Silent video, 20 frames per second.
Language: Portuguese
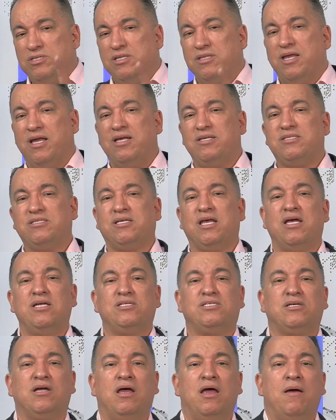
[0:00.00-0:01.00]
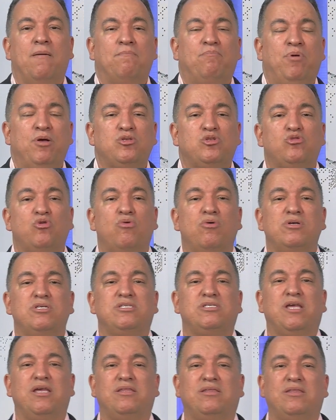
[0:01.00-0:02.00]
interessante,
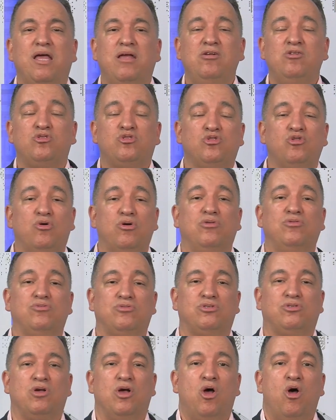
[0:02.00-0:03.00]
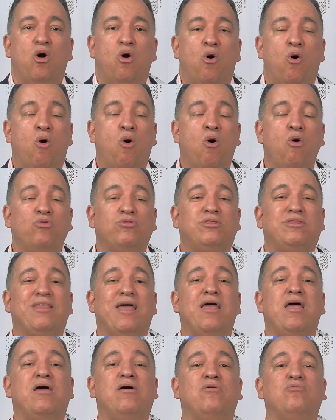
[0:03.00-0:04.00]
pessoas que têm sonhos, ou
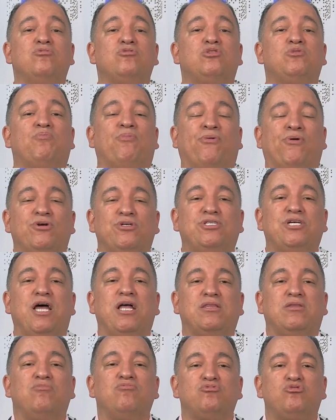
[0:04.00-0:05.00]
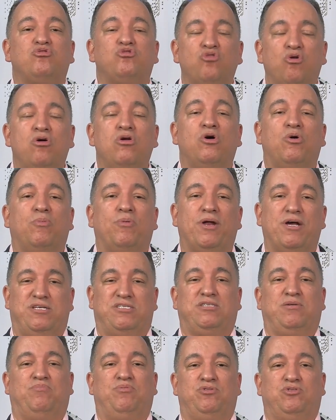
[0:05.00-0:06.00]
Deus projeta um sonho para
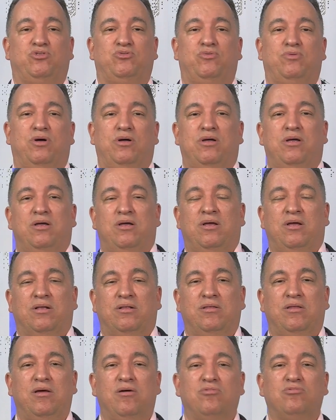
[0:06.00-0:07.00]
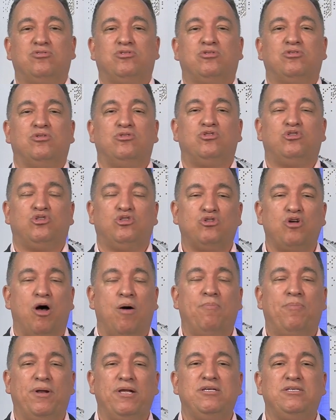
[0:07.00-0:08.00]
essa pessoa. Deus
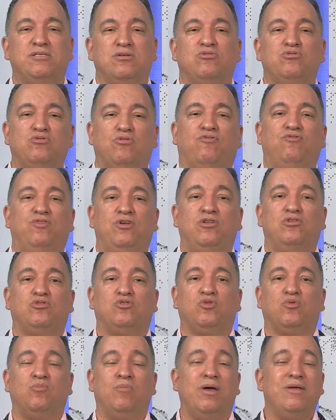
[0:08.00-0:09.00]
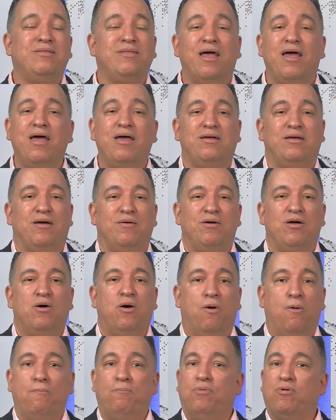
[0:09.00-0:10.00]
sopra em seus ouvidos uma ideia,
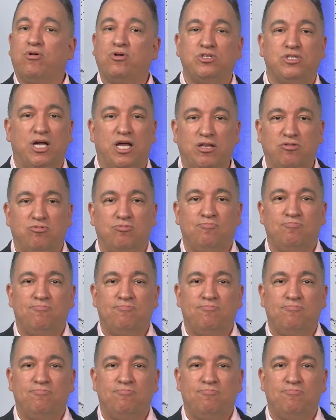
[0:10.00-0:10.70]
um projeto,